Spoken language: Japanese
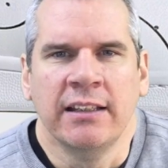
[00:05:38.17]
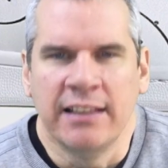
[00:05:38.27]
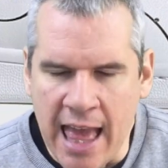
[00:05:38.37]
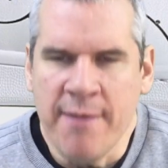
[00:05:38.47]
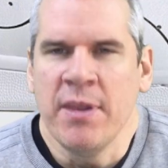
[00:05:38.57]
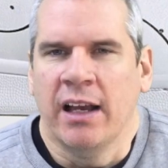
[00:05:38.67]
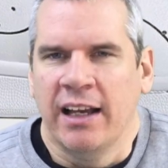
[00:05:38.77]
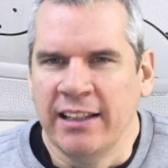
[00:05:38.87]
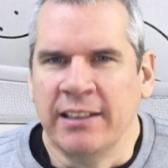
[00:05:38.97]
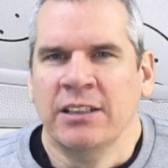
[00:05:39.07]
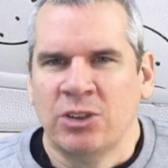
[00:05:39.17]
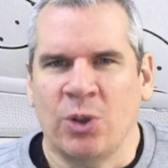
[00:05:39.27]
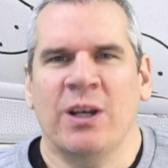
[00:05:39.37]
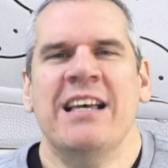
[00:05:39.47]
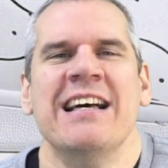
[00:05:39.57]
で、
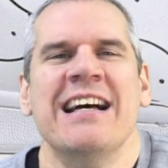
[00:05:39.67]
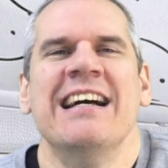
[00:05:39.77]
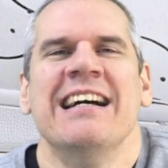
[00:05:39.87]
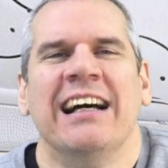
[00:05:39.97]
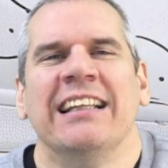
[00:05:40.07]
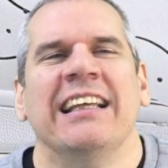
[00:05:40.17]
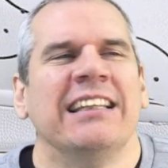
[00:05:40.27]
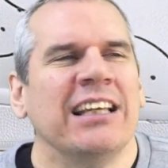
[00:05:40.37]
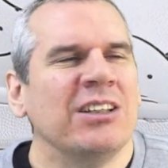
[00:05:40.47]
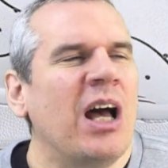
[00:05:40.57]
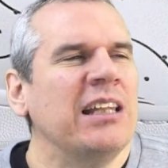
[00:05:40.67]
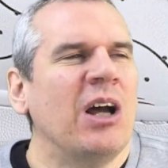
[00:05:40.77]
そうで